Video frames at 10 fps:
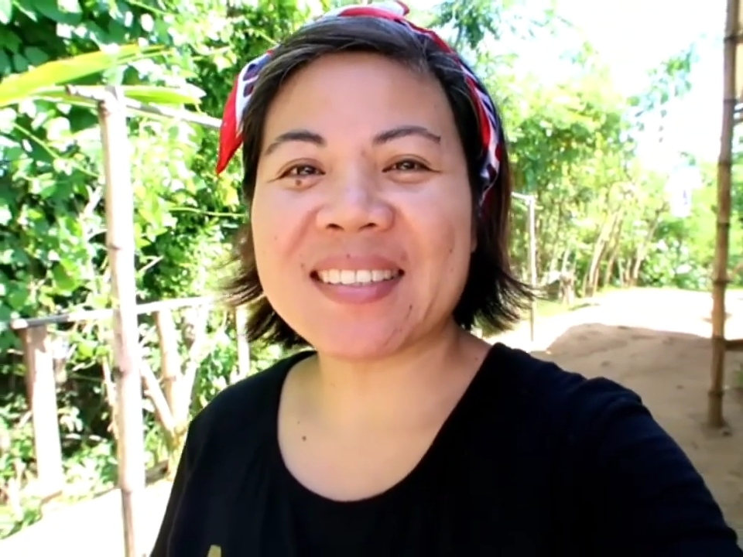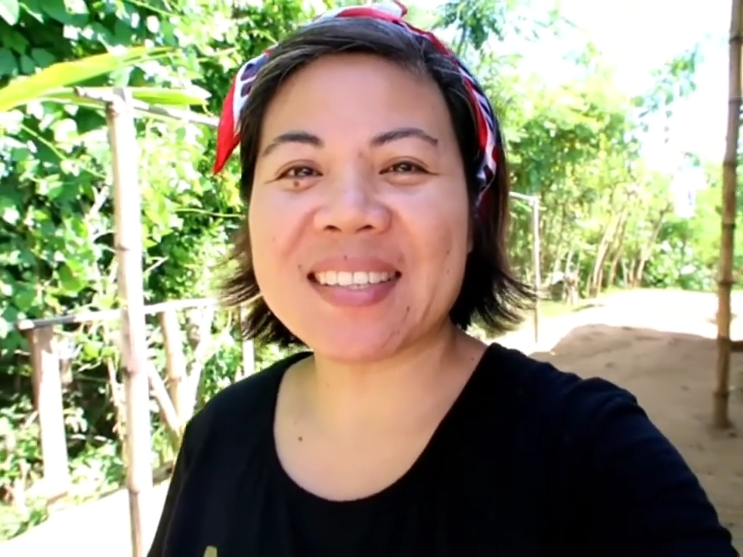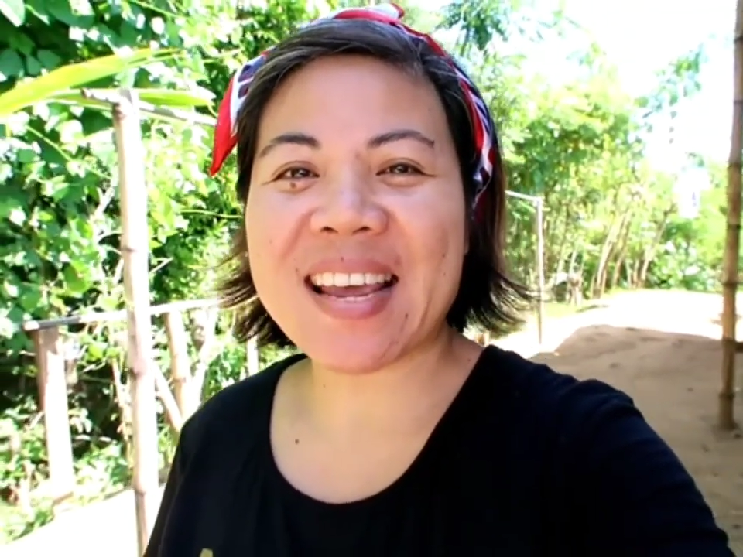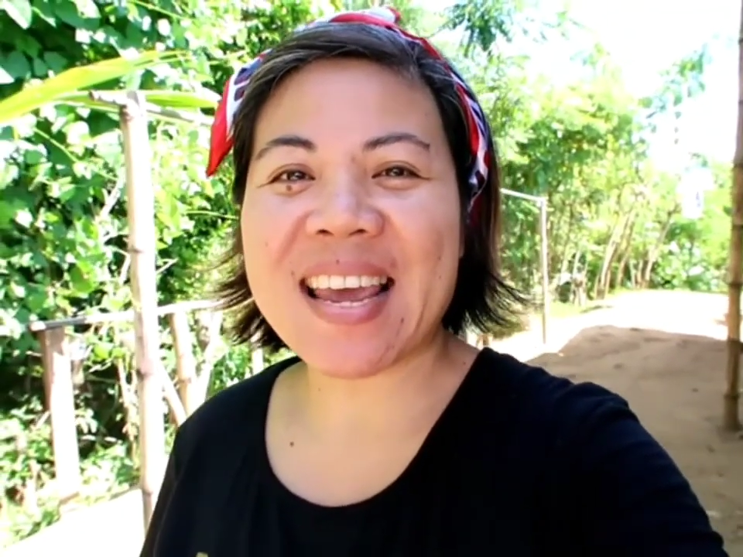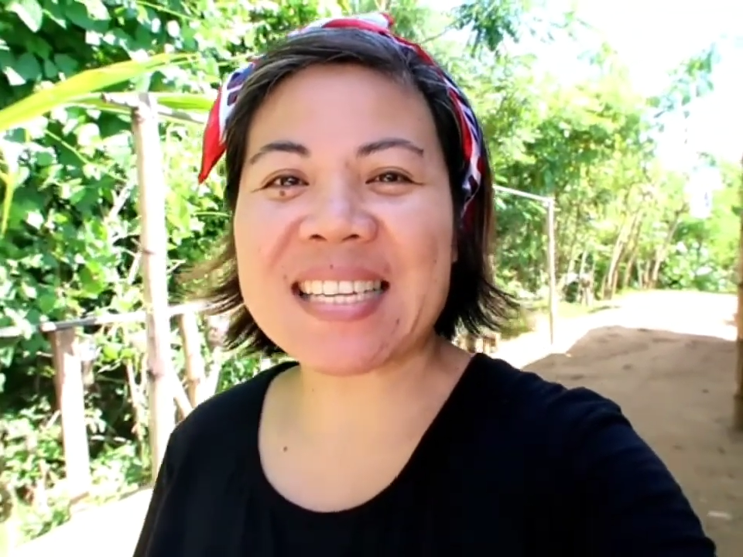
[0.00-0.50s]

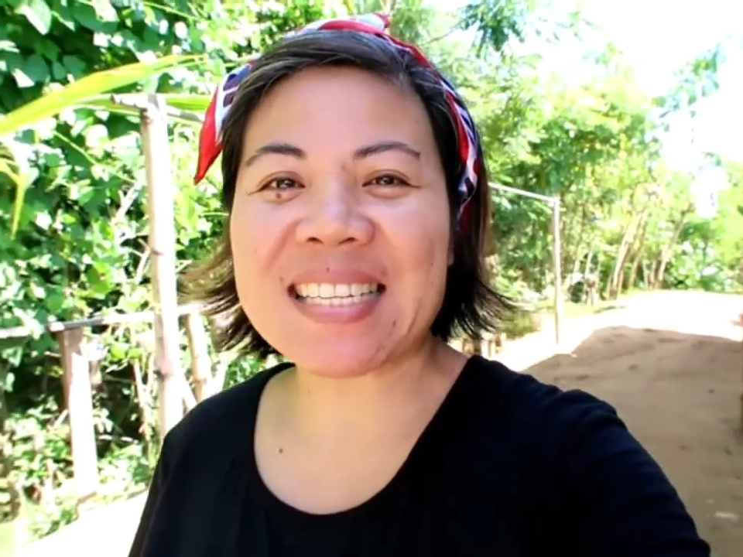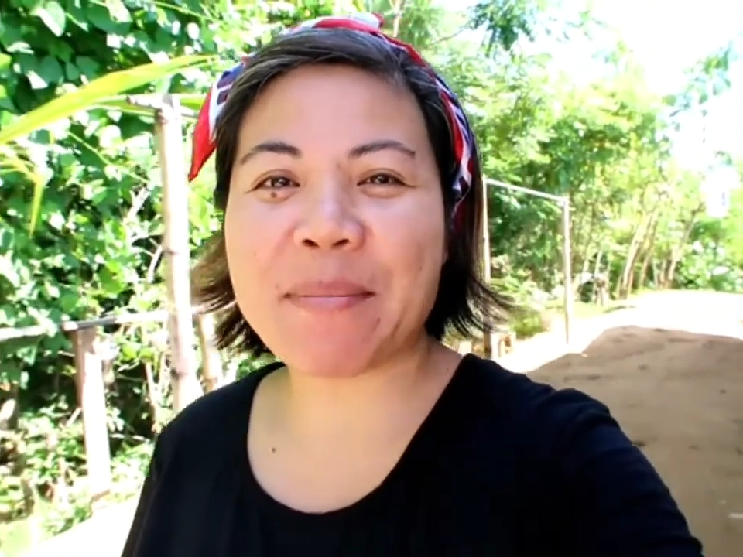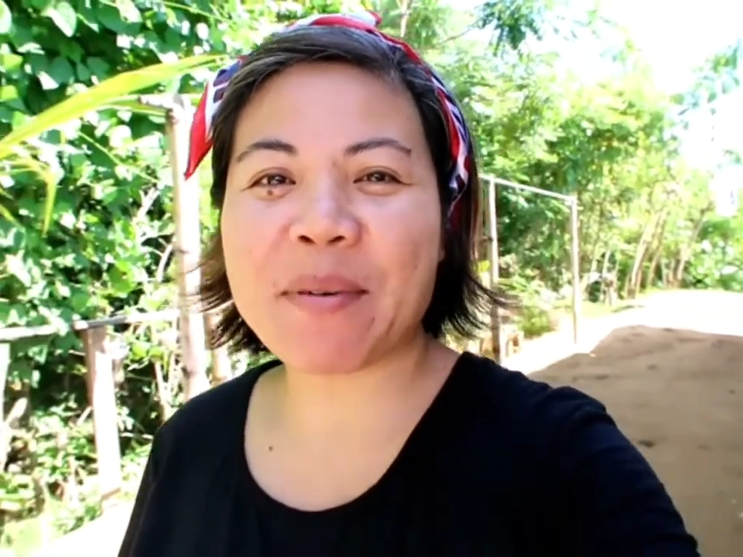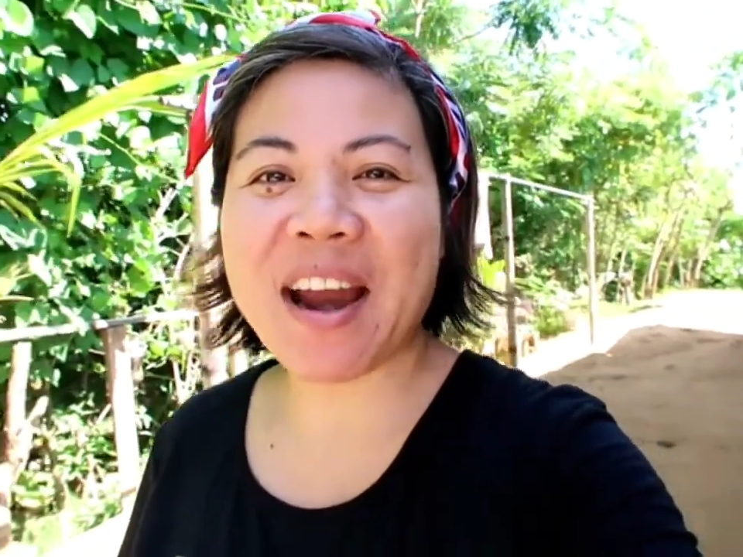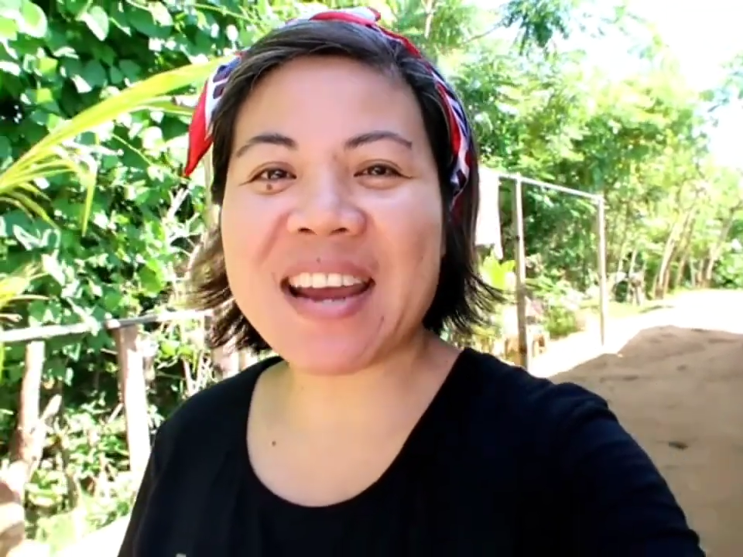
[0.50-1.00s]
Today is
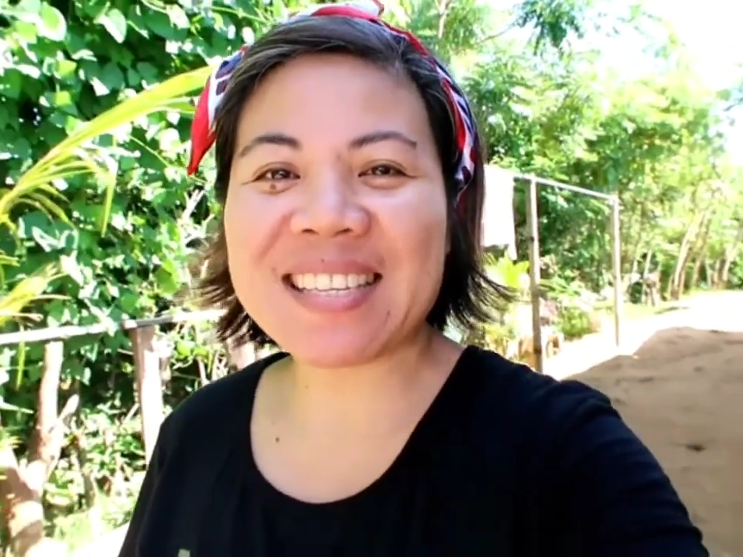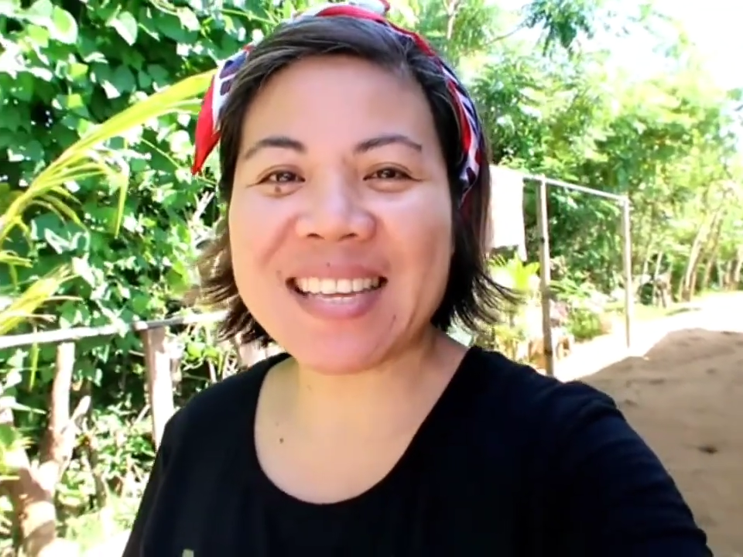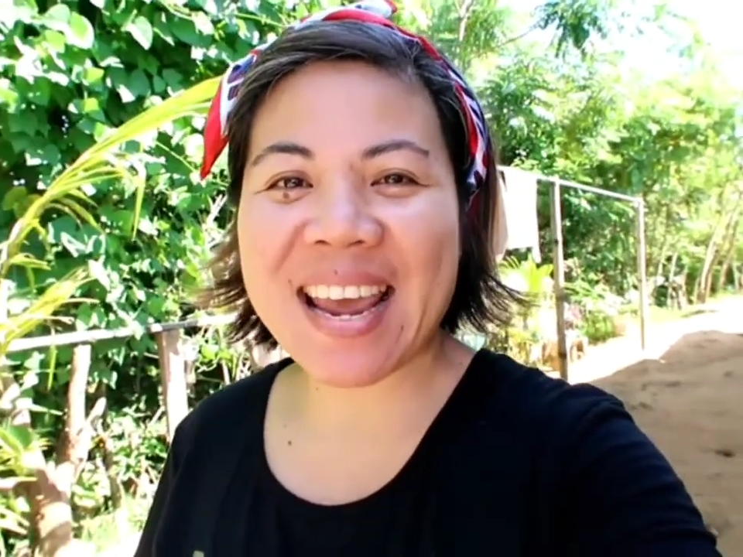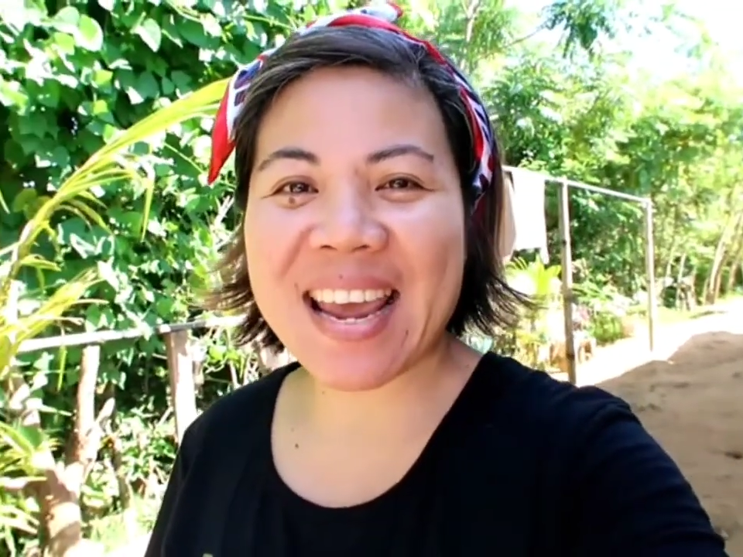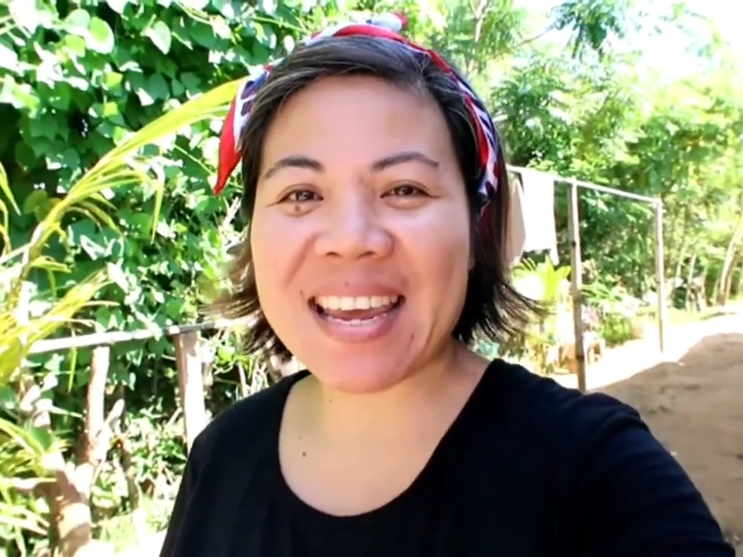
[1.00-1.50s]
a bright
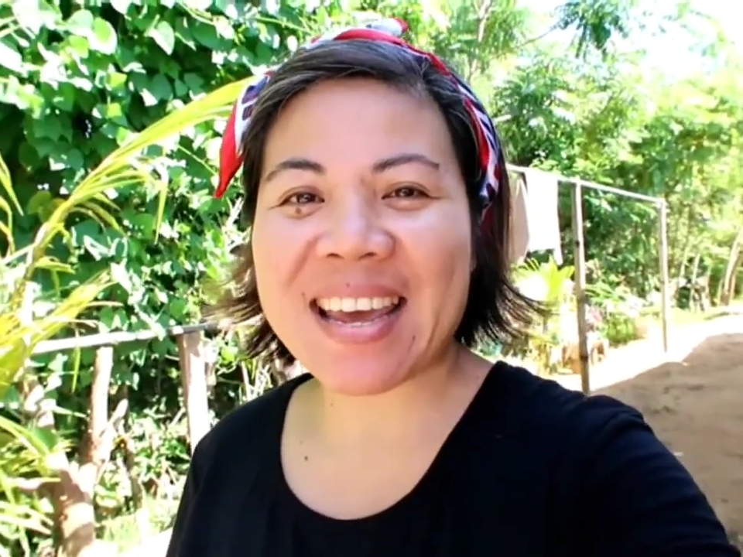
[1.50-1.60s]
day